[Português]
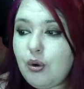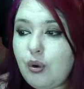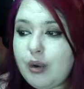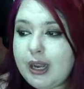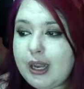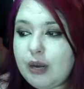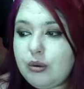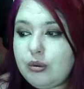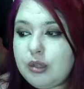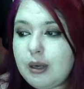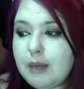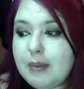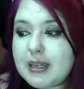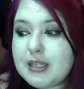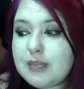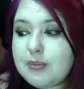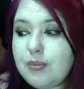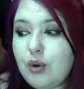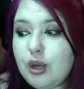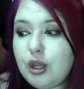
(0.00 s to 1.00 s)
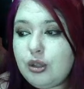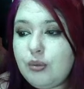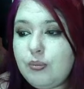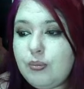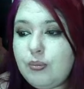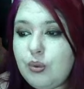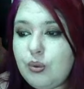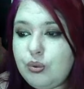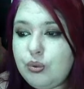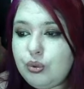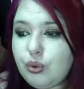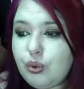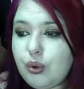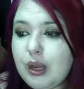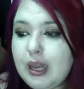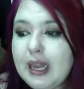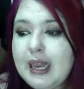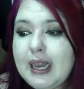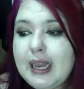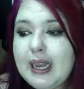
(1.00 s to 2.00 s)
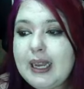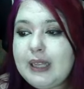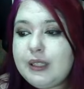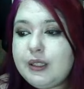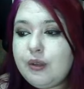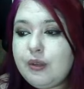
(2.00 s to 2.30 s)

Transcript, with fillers: qualquer outra masmorra do mundo. Então,